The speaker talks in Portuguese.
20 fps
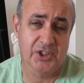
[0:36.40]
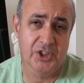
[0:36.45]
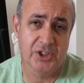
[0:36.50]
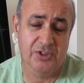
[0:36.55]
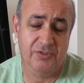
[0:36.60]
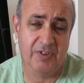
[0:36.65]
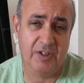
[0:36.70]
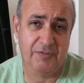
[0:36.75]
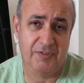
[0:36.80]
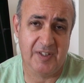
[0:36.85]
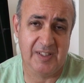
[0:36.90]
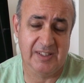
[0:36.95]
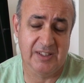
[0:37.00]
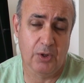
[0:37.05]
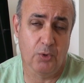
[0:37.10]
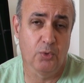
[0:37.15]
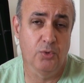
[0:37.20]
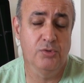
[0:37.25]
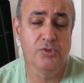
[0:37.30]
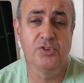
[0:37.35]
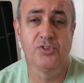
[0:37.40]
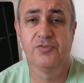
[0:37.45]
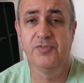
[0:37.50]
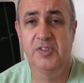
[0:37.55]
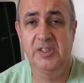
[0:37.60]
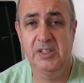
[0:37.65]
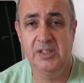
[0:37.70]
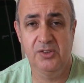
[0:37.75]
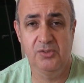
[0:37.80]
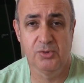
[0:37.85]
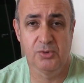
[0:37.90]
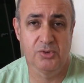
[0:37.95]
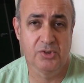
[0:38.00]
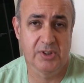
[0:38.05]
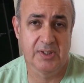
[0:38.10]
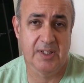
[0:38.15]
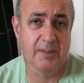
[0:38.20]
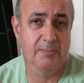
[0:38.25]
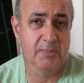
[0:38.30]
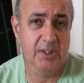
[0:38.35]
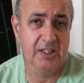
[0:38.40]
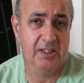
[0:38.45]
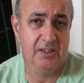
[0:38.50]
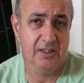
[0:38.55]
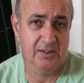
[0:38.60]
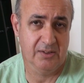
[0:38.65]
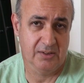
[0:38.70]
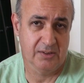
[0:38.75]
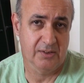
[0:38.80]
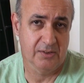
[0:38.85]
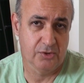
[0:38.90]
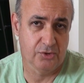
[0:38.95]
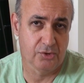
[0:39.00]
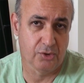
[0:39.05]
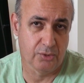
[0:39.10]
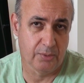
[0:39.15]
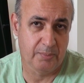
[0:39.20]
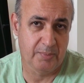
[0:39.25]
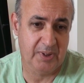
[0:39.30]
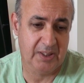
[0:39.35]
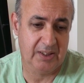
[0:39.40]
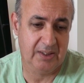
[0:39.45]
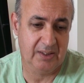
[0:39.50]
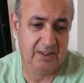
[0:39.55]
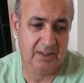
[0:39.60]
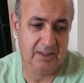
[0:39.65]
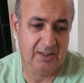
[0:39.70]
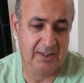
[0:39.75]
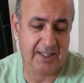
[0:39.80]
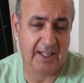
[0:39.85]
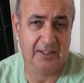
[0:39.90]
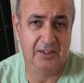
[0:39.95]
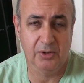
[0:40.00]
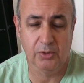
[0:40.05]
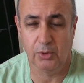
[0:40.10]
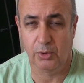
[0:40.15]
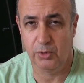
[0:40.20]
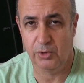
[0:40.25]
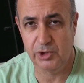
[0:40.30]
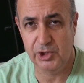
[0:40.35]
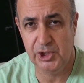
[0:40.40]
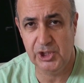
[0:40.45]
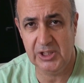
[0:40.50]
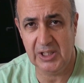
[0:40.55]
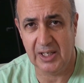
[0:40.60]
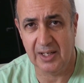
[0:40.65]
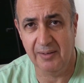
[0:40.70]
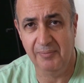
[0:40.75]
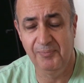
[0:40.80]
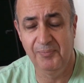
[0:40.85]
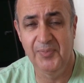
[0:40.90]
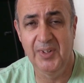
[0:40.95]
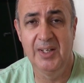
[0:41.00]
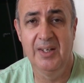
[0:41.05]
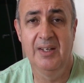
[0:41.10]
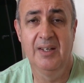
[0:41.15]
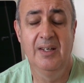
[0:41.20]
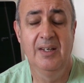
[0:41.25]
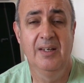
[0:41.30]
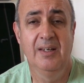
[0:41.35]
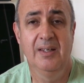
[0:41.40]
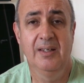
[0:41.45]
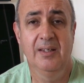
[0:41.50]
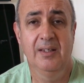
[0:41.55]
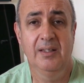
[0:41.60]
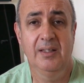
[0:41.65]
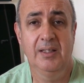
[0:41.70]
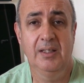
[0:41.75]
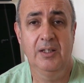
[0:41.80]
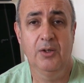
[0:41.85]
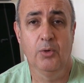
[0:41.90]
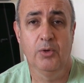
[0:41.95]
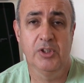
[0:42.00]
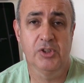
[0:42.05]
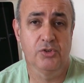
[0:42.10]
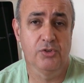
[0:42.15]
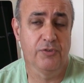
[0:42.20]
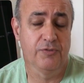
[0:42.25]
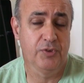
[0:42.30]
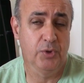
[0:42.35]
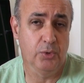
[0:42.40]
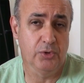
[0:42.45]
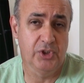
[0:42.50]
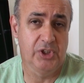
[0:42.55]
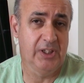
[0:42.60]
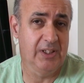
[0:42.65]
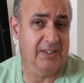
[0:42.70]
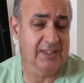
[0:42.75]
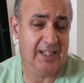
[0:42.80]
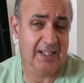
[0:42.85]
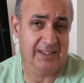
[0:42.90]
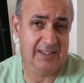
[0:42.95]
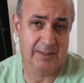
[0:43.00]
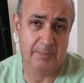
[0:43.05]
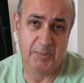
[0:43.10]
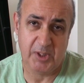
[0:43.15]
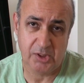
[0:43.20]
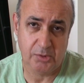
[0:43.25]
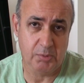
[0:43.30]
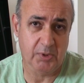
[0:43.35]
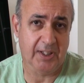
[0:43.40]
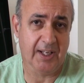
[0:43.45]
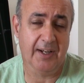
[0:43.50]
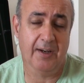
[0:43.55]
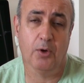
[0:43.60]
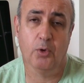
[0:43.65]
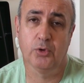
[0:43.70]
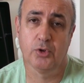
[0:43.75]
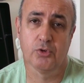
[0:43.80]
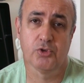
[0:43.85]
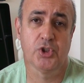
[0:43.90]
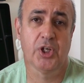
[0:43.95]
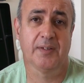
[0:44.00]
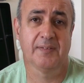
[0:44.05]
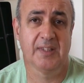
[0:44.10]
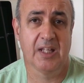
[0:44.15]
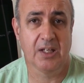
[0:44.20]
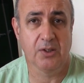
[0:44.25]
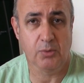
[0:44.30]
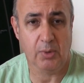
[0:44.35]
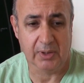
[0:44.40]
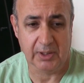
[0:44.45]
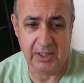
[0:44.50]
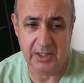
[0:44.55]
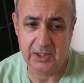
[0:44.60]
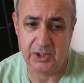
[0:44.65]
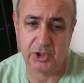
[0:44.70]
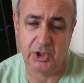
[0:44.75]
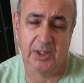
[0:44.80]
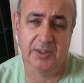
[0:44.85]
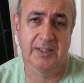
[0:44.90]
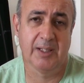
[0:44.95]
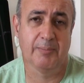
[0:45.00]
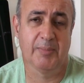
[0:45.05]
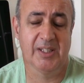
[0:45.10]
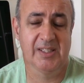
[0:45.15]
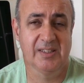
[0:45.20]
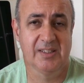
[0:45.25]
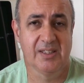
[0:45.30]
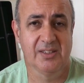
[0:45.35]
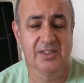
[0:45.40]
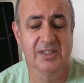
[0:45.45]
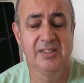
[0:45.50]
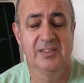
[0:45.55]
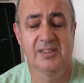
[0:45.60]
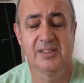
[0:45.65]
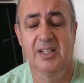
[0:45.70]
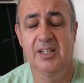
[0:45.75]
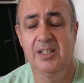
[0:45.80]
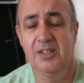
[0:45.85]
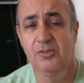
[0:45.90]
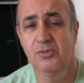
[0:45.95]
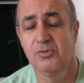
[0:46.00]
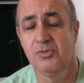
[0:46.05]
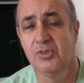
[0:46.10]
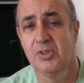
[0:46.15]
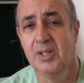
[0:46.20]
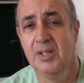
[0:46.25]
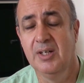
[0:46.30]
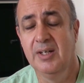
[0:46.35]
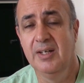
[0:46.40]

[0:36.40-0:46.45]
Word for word: a gente vai fazer alguns vídeos também sobre tecnologia. E eu resolvi utilizar esse mesmo canal que eu já tenho aqui, que já tem bastante inscritos.